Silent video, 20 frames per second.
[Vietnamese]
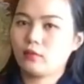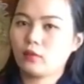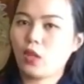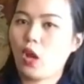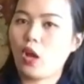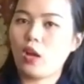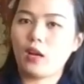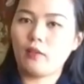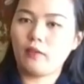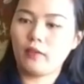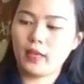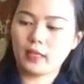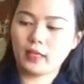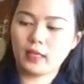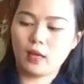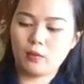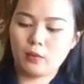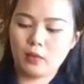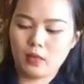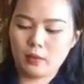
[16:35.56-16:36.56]
Toàn là
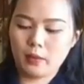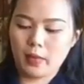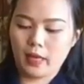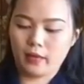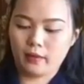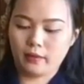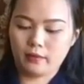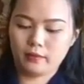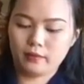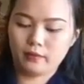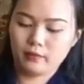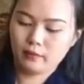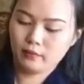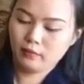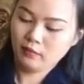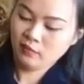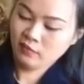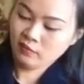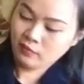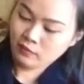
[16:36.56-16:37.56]
vest không mà các bạn.
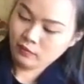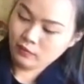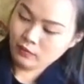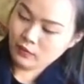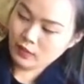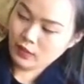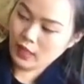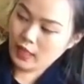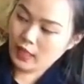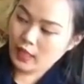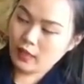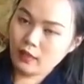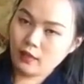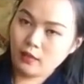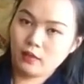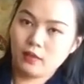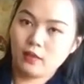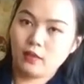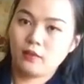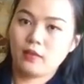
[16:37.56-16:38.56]
Đây,
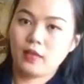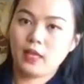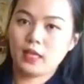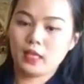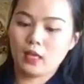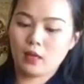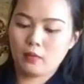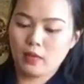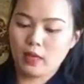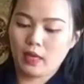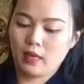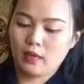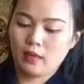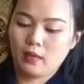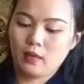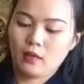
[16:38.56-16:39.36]
vest không à.